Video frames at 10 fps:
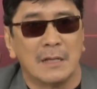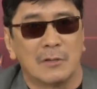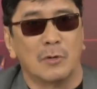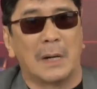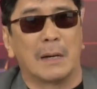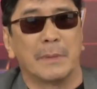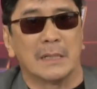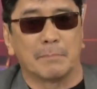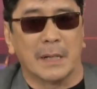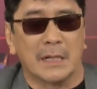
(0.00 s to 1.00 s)

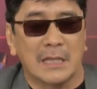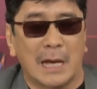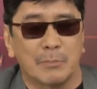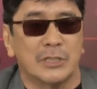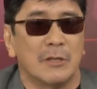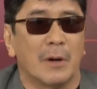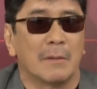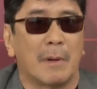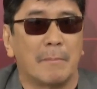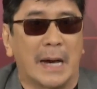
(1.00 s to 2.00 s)
Gumamit, pagkatapos hindi wag
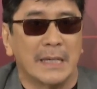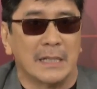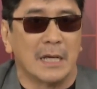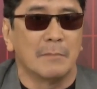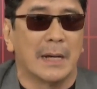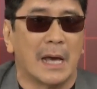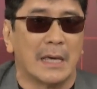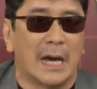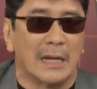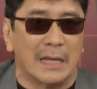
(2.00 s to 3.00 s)
babayad. Ano
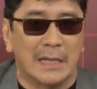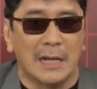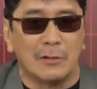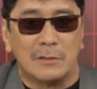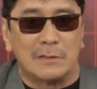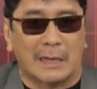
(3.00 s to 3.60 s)
mangyayari? Ginanon.